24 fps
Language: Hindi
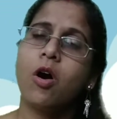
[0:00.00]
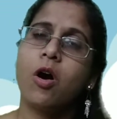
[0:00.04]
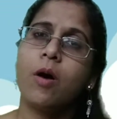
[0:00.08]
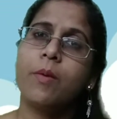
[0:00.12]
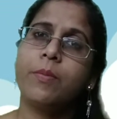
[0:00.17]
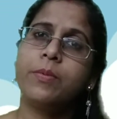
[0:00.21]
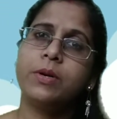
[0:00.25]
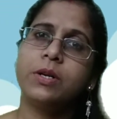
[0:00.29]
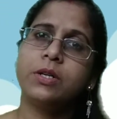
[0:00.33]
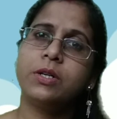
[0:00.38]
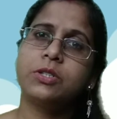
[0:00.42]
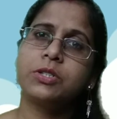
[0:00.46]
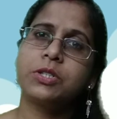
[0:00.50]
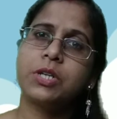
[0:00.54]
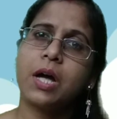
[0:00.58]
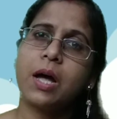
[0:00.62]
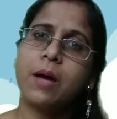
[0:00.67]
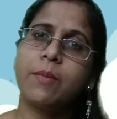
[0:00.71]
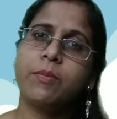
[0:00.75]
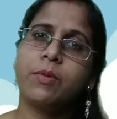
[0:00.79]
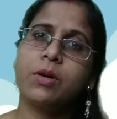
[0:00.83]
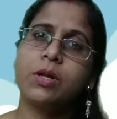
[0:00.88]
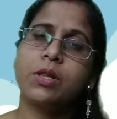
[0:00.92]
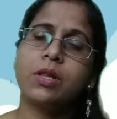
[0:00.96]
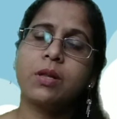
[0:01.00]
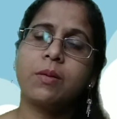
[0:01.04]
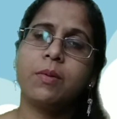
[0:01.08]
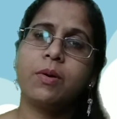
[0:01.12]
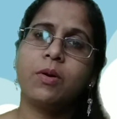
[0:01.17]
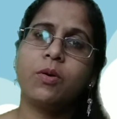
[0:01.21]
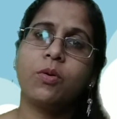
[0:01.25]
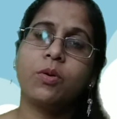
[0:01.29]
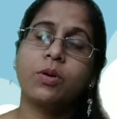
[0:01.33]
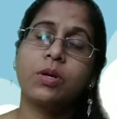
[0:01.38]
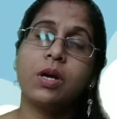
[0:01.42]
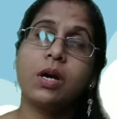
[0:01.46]
और पूरा शाम का समय
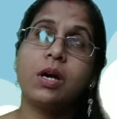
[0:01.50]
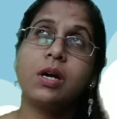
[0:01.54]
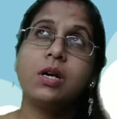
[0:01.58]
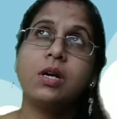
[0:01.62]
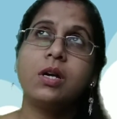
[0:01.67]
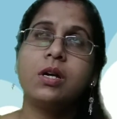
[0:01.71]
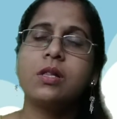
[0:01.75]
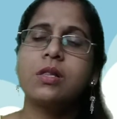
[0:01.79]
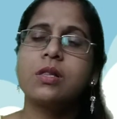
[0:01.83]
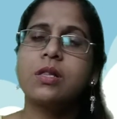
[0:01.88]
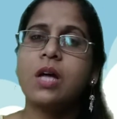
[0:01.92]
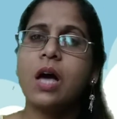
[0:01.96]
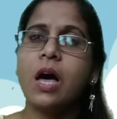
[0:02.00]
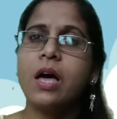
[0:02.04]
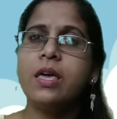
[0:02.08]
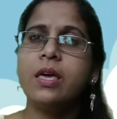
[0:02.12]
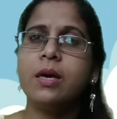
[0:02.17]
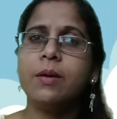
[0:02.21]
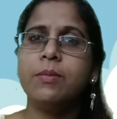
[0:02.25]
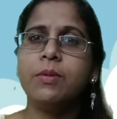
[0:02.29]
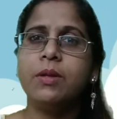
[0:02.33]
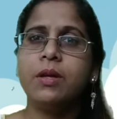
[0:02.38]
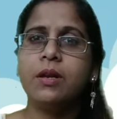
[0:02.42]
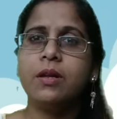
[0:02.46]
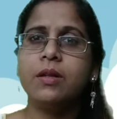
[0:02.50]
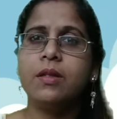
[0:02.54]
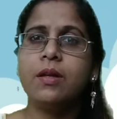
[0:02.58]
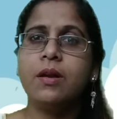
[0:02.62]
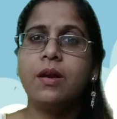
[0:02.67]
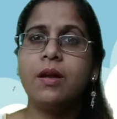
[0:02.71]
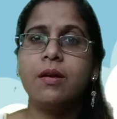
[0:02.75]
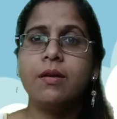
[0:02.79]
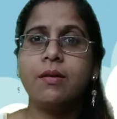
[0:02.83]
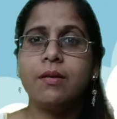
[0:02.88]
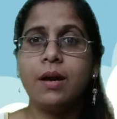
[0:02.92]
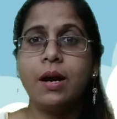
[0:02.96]
हो गया स्काई अब धीरे
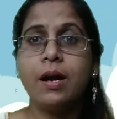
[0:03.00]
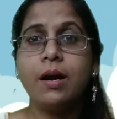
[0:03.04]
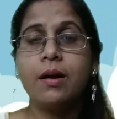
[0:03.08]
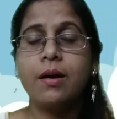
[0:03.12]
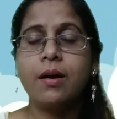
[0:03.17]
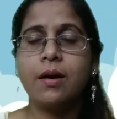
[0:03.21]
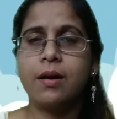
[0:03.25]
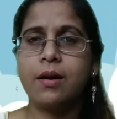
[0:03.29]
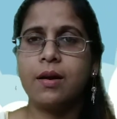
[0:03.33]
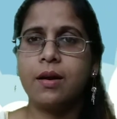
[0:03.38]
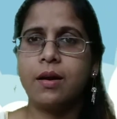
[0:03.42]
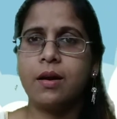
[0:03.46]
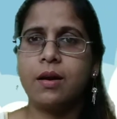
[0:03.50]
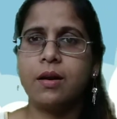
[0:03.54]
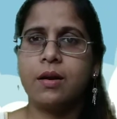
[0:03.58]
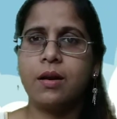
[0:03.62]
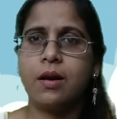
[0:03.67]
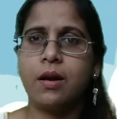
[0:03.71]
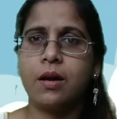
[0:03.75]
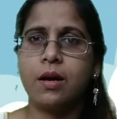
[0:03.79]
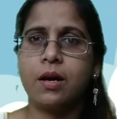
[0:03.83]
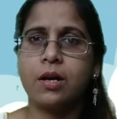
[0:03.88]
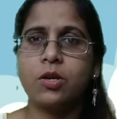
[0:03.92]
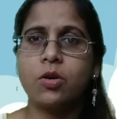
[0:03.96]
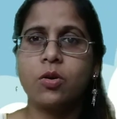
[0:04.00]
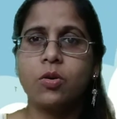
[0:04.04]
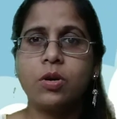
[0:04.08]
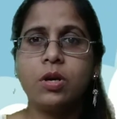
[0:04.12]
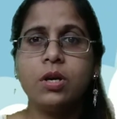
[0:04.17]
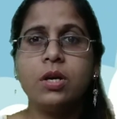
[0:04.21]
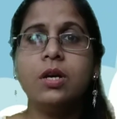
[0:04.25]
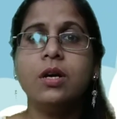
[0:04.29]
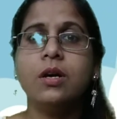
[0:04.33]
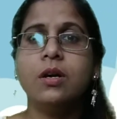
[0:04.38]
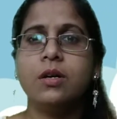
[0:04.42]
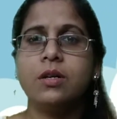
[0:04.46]
धीरे रेड कलर लेने लगा
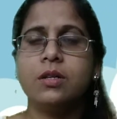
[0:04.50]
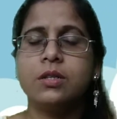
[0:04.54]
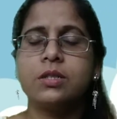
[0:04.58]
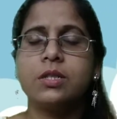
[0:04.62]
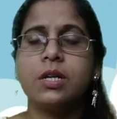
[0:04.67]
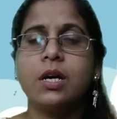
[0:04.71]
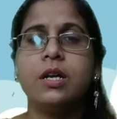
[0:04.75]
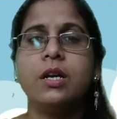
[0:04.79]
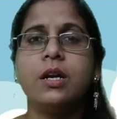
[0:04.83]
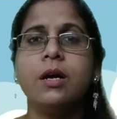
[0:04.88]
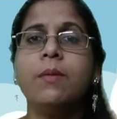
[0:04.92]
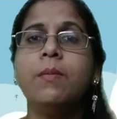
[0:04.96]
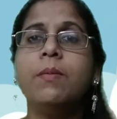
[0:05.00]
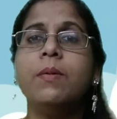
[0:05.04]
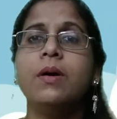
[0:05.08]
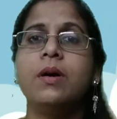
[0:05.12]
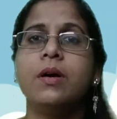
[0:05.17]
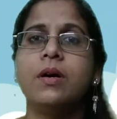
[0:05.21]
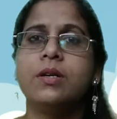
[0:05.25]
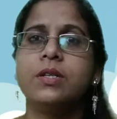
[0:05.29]
क्योंकि सन अब